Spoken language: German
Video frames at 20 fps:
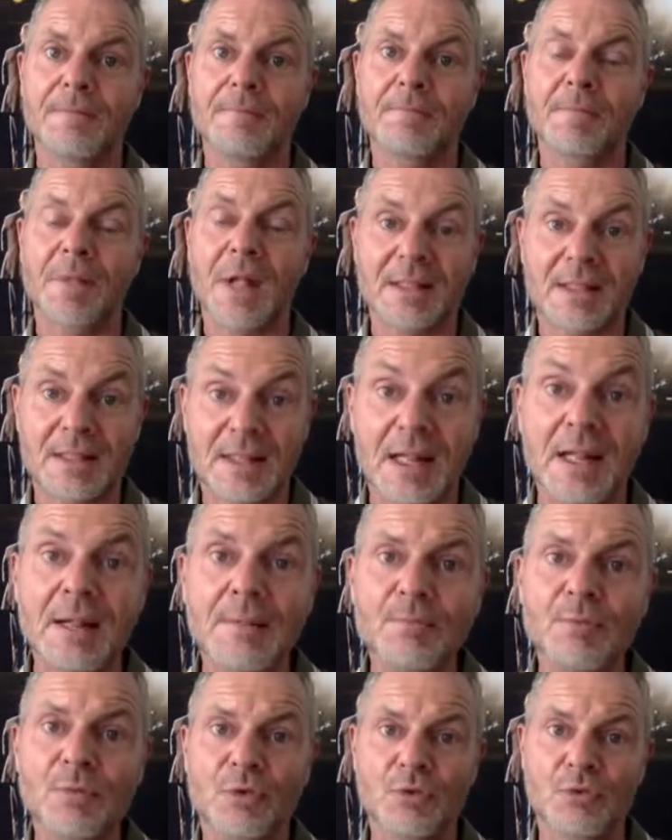
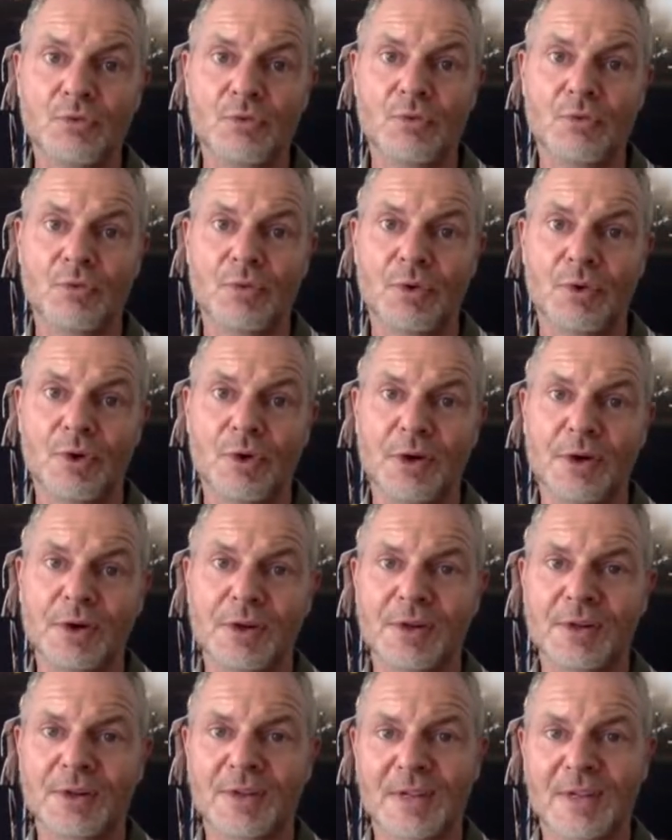nachdem du
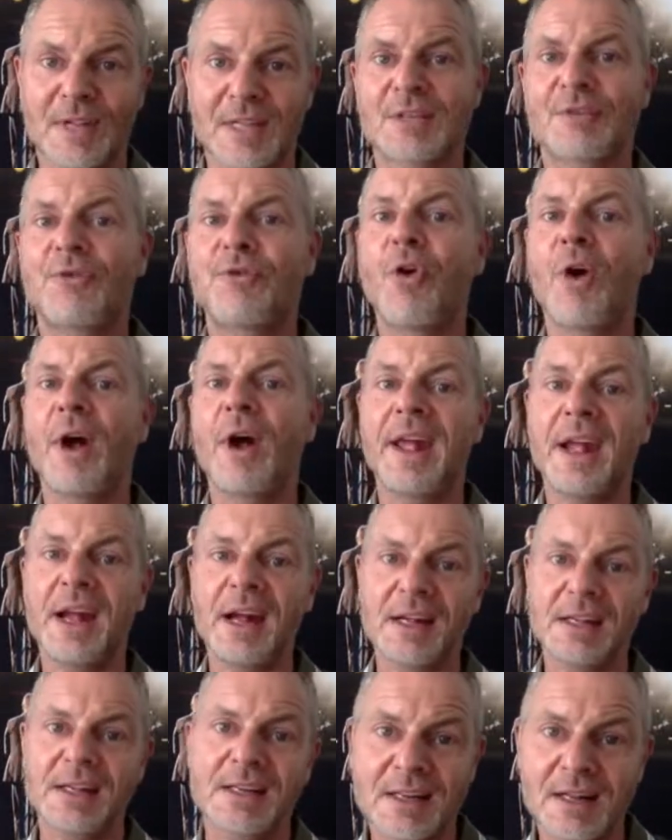das
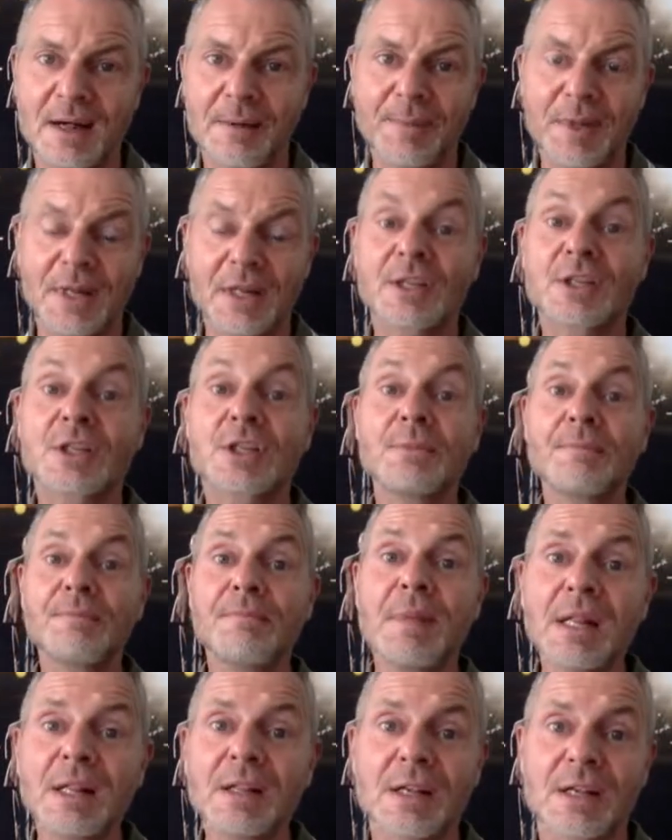vorherige Kapitel
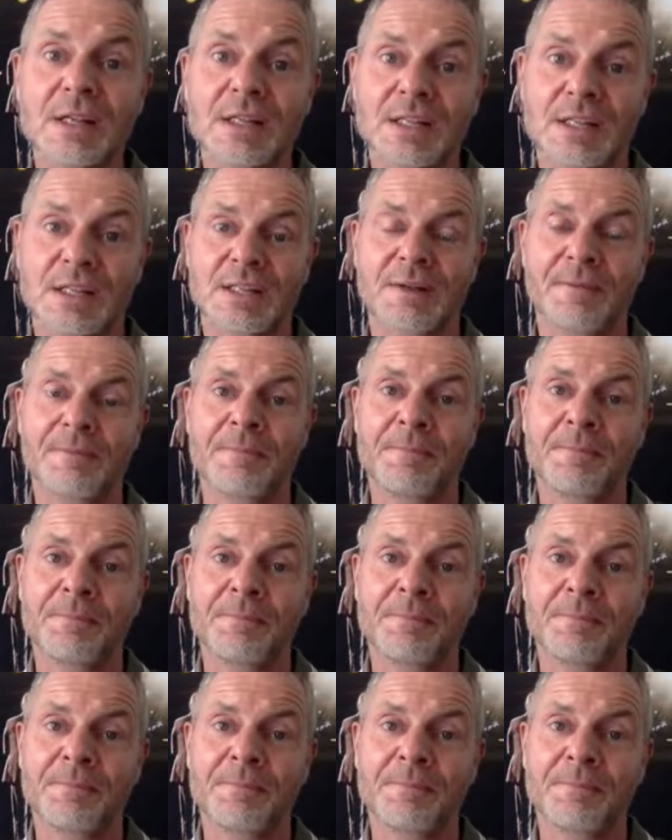zumindest